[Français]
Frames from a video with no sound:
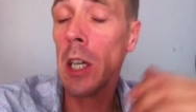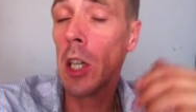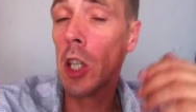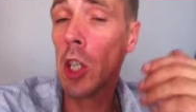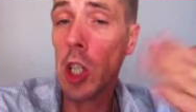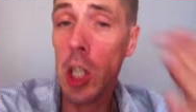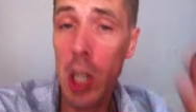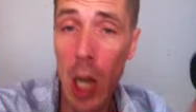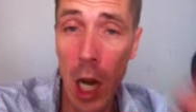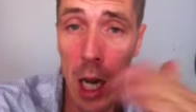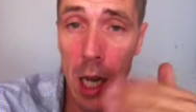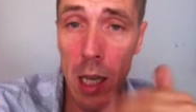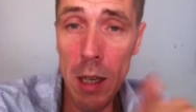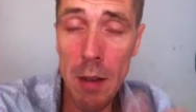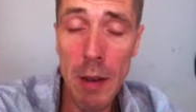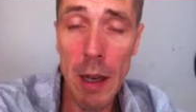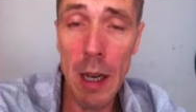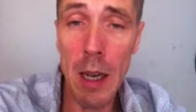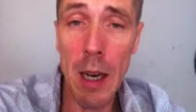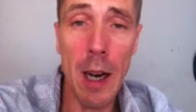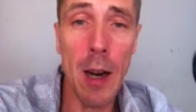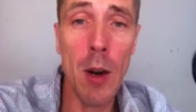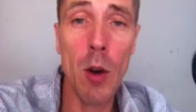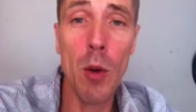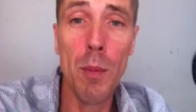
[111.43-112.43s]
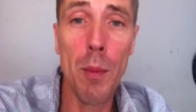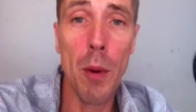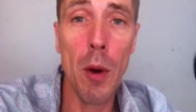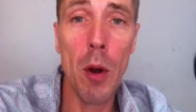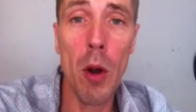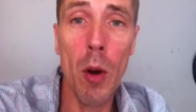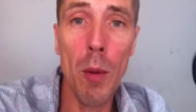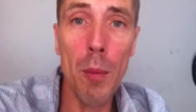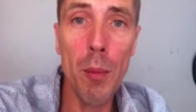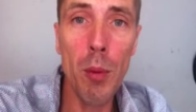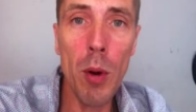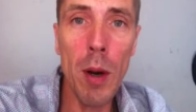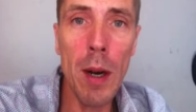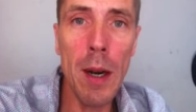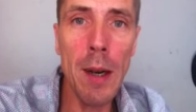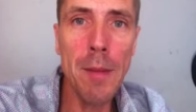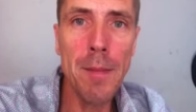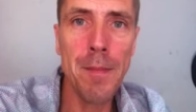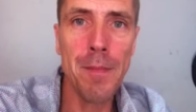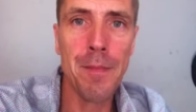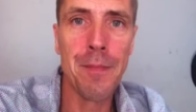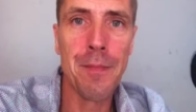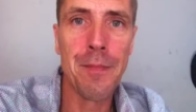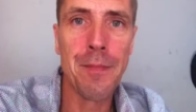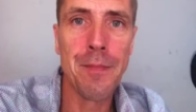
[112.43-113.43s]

J'arrive au Pôle emploi.